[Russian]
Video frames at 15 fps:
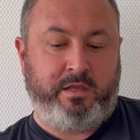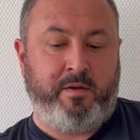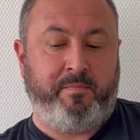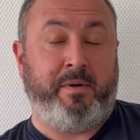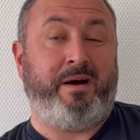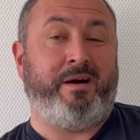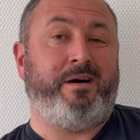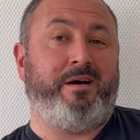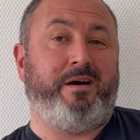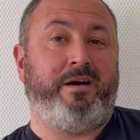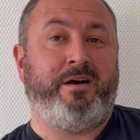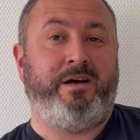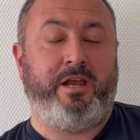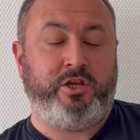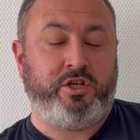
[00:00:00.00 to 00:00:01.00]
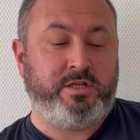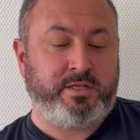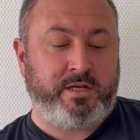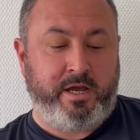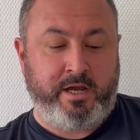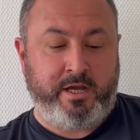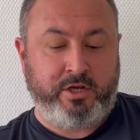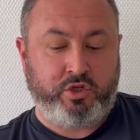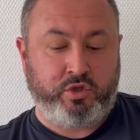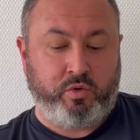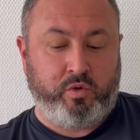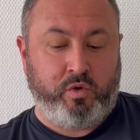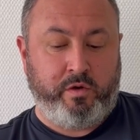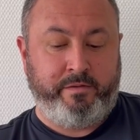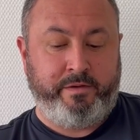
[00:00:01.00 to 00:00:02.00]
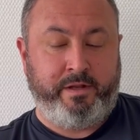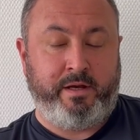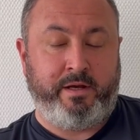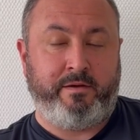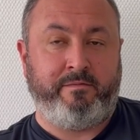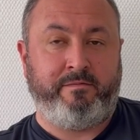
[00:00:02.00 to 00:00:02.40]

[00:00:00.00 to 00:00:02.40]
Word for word: типа греческая штуковина